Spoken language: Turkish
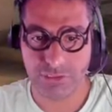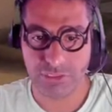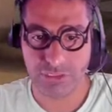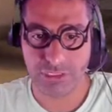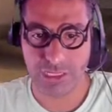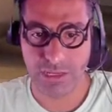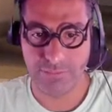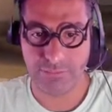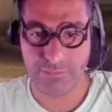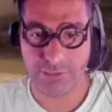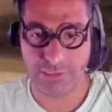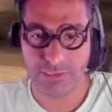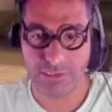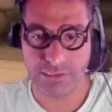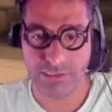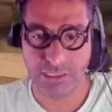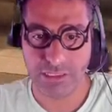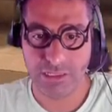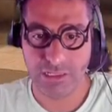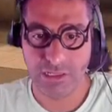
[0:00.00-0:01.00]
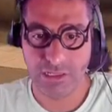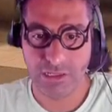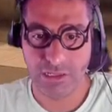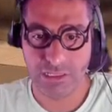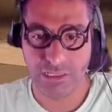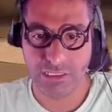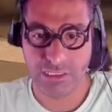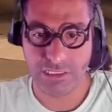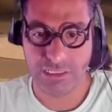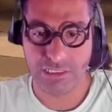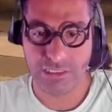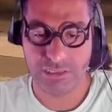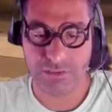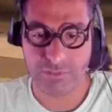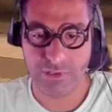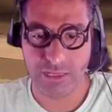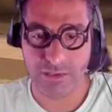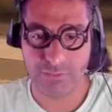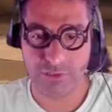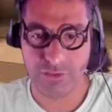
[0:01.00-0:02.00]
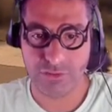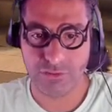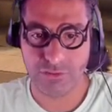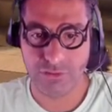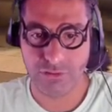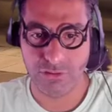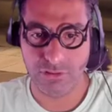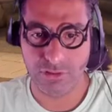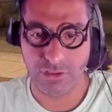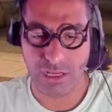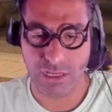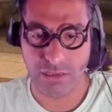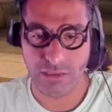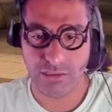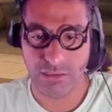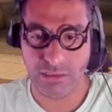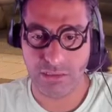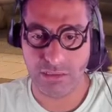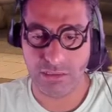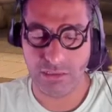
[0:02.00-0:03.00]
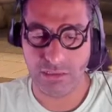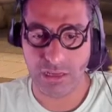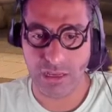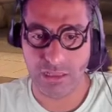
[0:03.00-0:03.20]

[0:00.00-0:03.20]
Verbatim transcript: yaptınız. İkinci mermiyi o e,